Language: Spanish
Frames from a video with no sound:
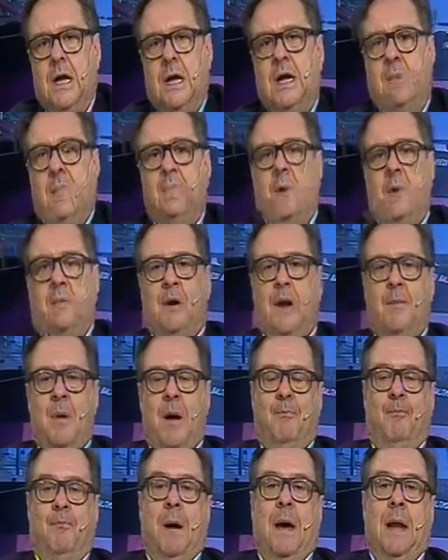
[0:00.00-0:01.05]
el
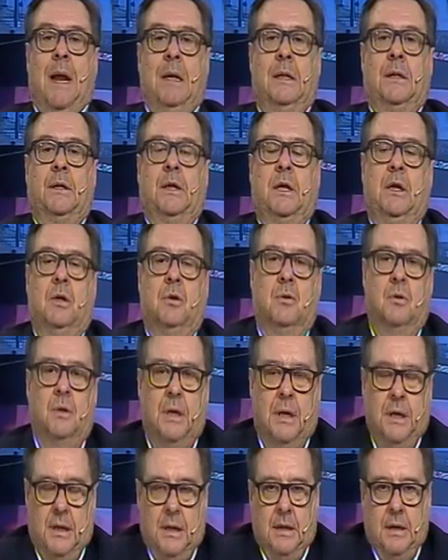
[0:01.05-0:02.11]
panorama para el trigo,
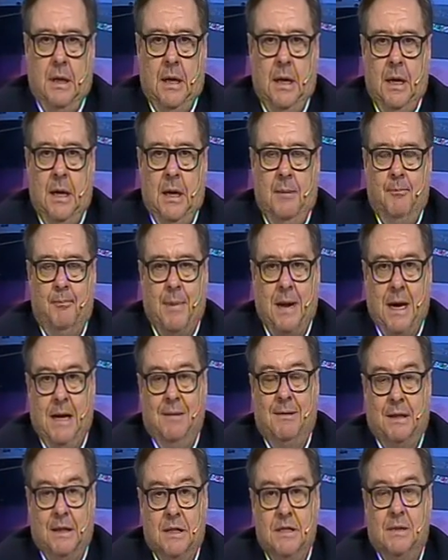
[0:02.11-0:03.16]
eh, para el
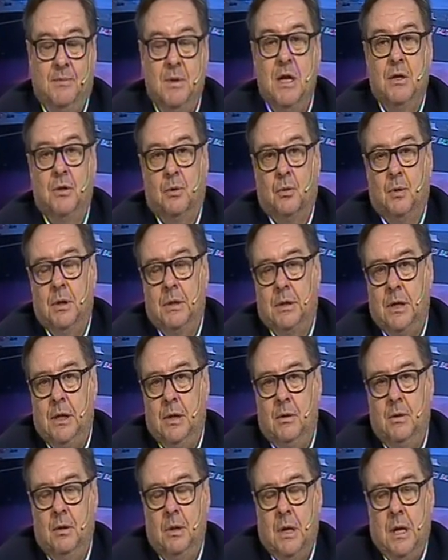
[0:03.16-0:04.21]
abastecimiento de
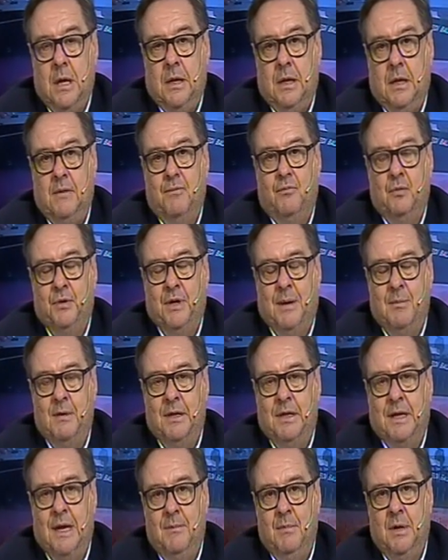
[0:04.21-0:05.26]
trigo y
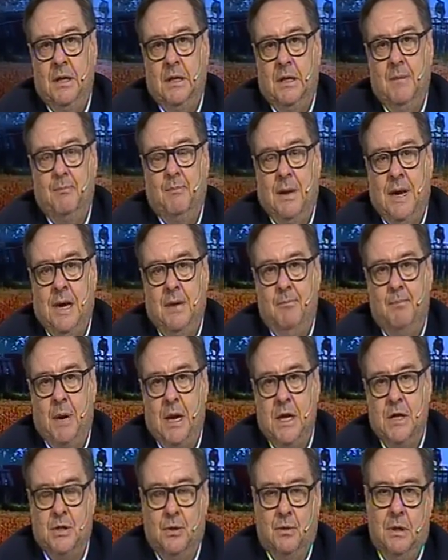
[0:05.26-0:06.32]
fundamentalmente para el
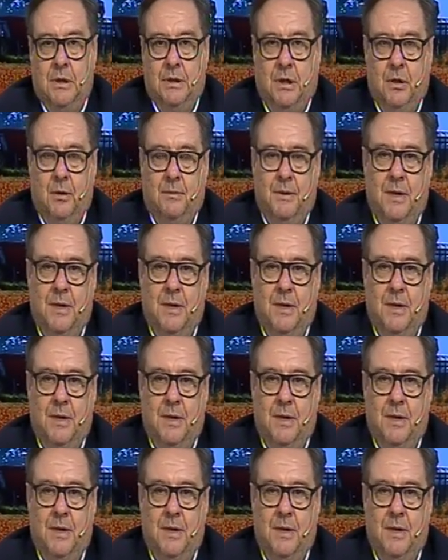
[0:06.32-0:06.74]
precio del trigo.